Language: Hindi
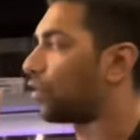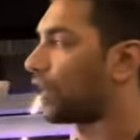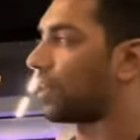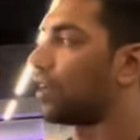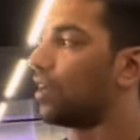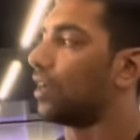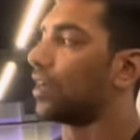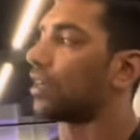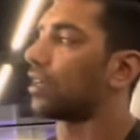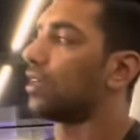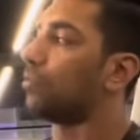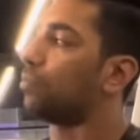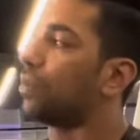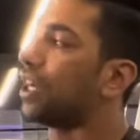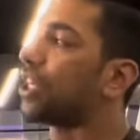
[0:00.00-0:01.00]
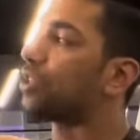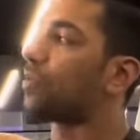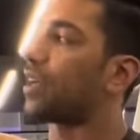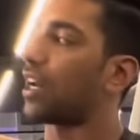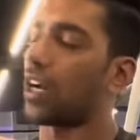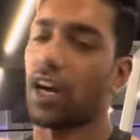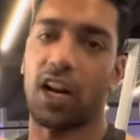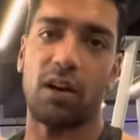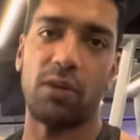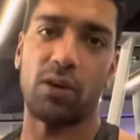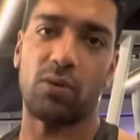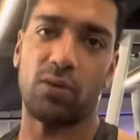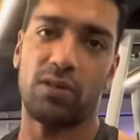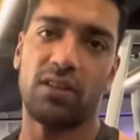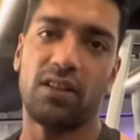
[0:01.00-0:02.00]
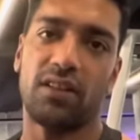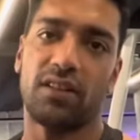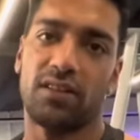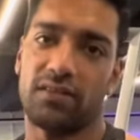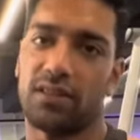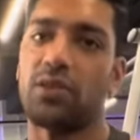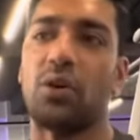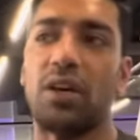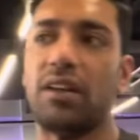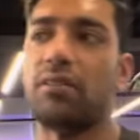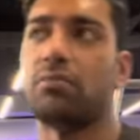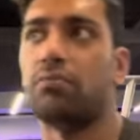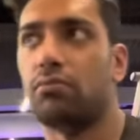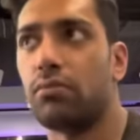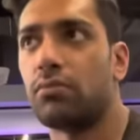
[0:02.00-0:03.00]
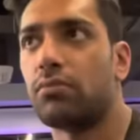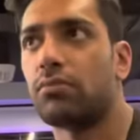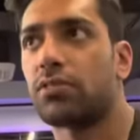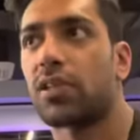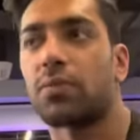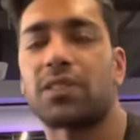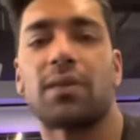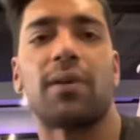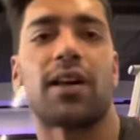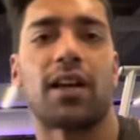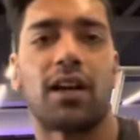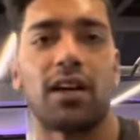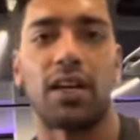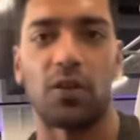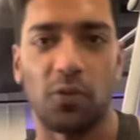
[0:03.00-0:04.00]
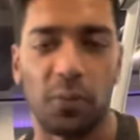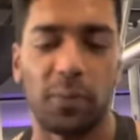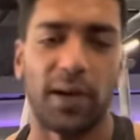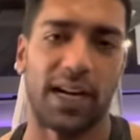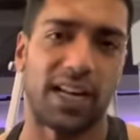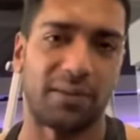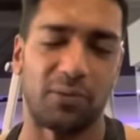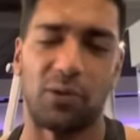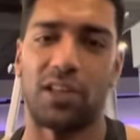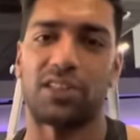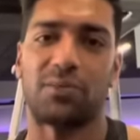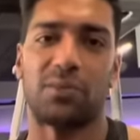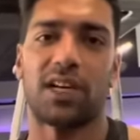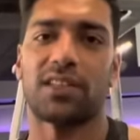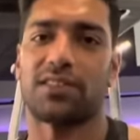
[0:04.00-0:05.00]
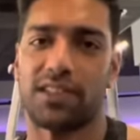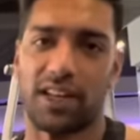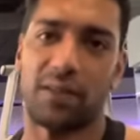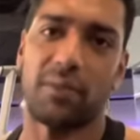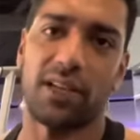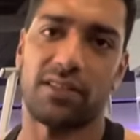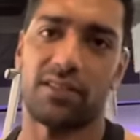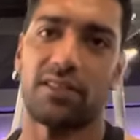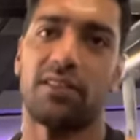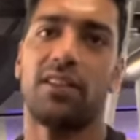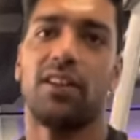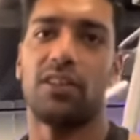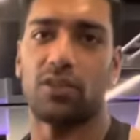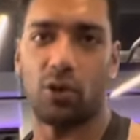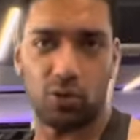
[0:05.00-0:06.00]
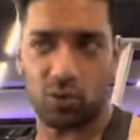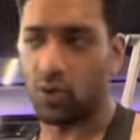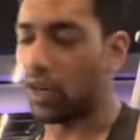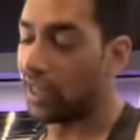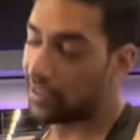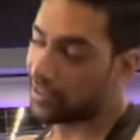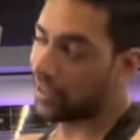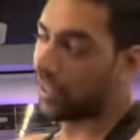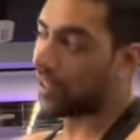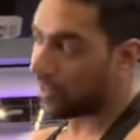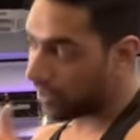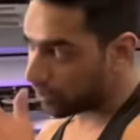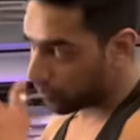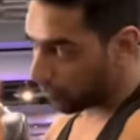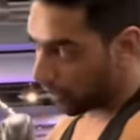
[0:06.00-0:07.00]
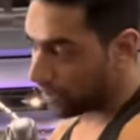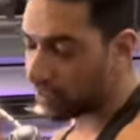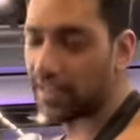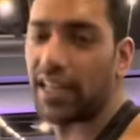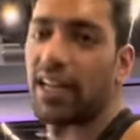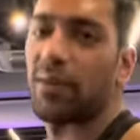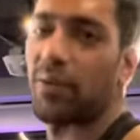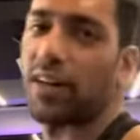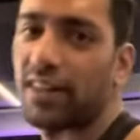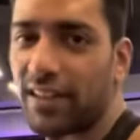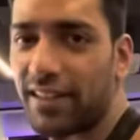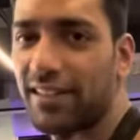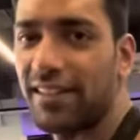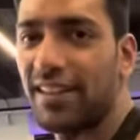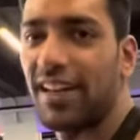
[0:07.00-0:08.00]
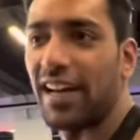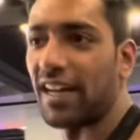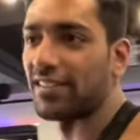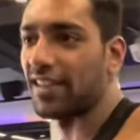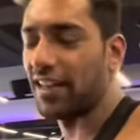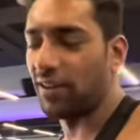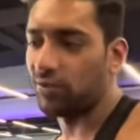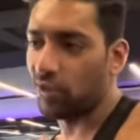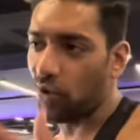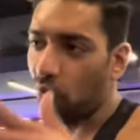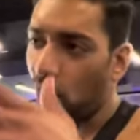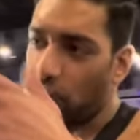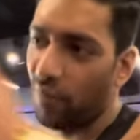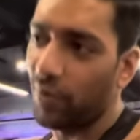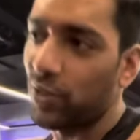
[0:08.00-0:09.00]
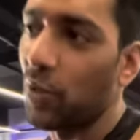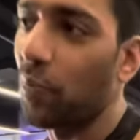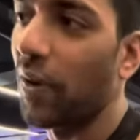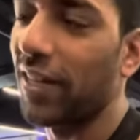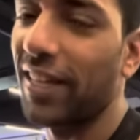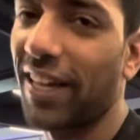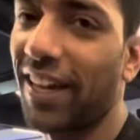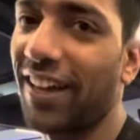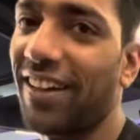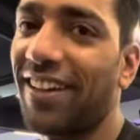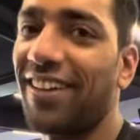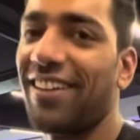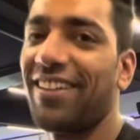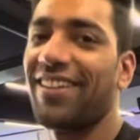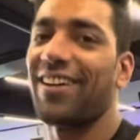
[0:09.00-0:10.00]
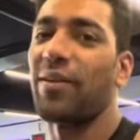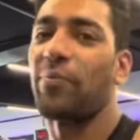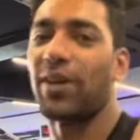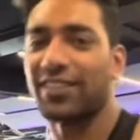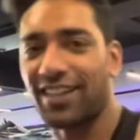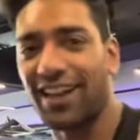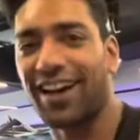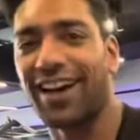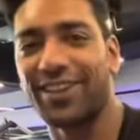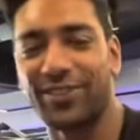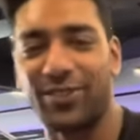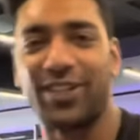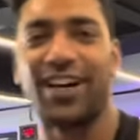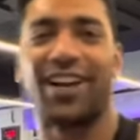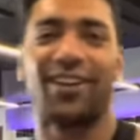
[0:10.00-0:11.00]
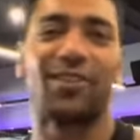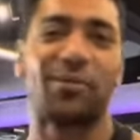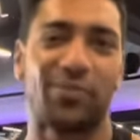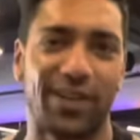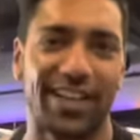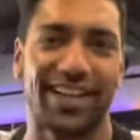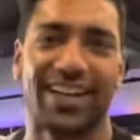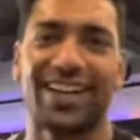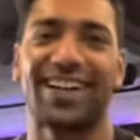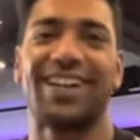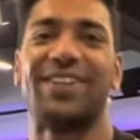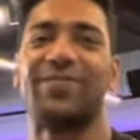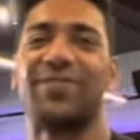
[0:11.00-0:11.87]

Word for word: है कि बीच में लगाना बिल्कुल क्योंकि सबसे महंगा इक्विपमेंट है पूरे जिम का स्टेयर मास्टर तो उसको अलग से एक, एक स्पेस देना पड़ता है ऐसा नहीं उसे कोने में छुपा देंगे अब पैसा लगाया तो दिखाना तो पड़ेगा ना कहीं